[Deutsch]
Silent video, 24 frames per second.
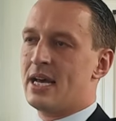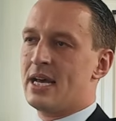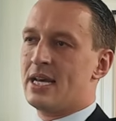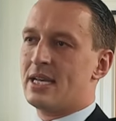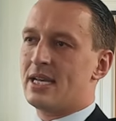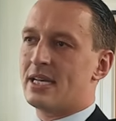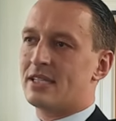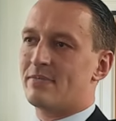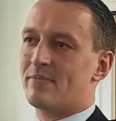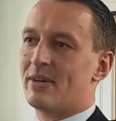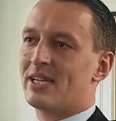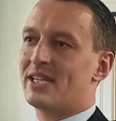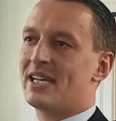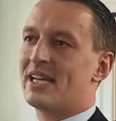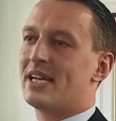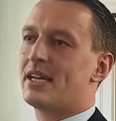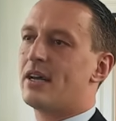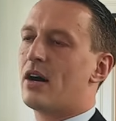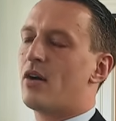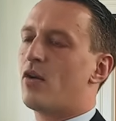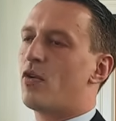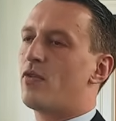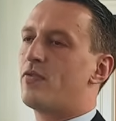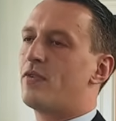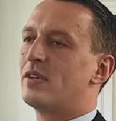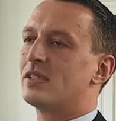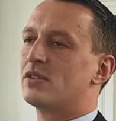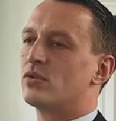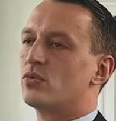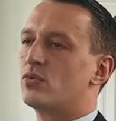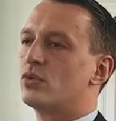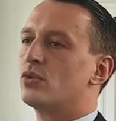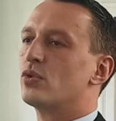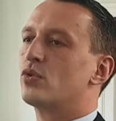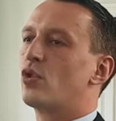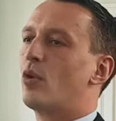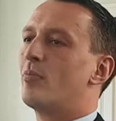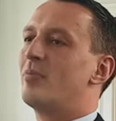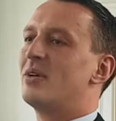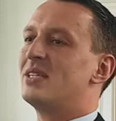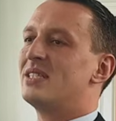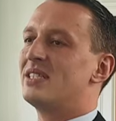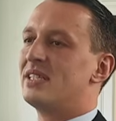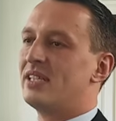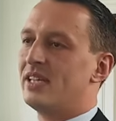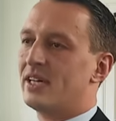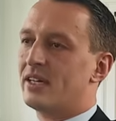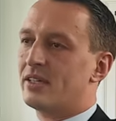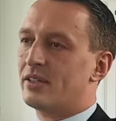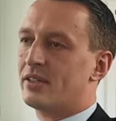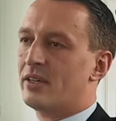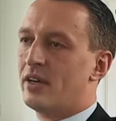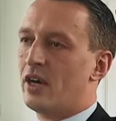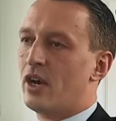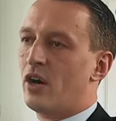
dass man den auch versucht zu kompensieren.